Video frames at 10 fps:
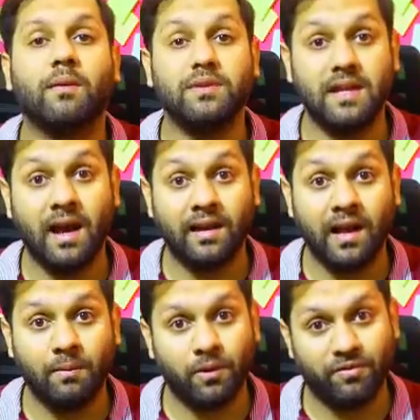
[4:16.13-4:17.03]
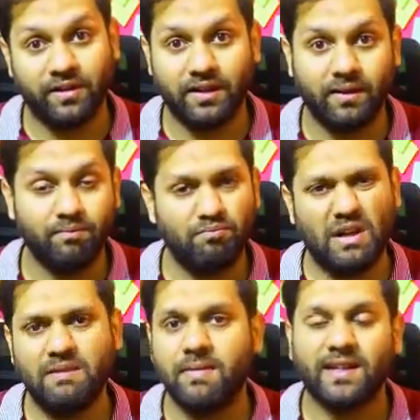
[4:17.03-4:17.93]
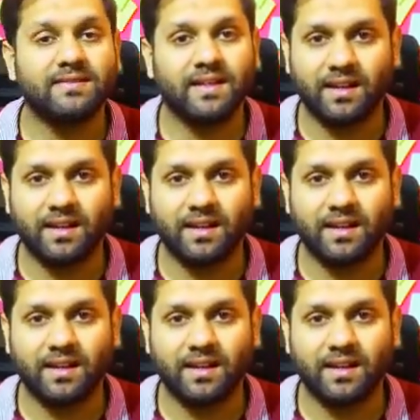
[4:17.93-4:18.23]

हैं अब ये हलाल प्रॉफिट है बड़ी मेहनत से